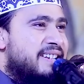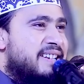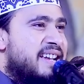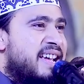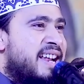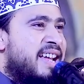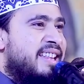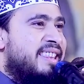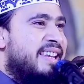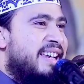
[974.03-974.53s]

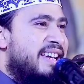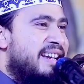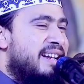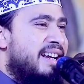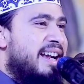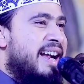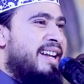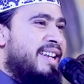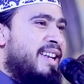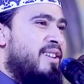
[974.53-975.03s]
সারা দিন
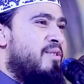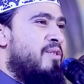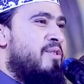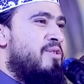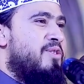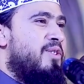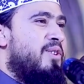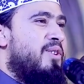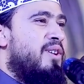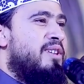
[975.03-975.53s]
কাটানোর
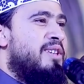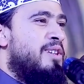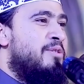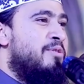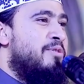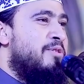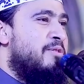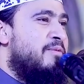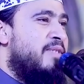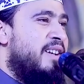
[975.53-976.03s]
জন্য
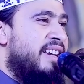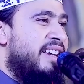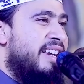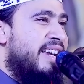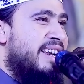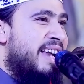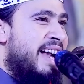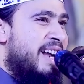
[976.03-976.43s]
ইউটিউবে গিয়ে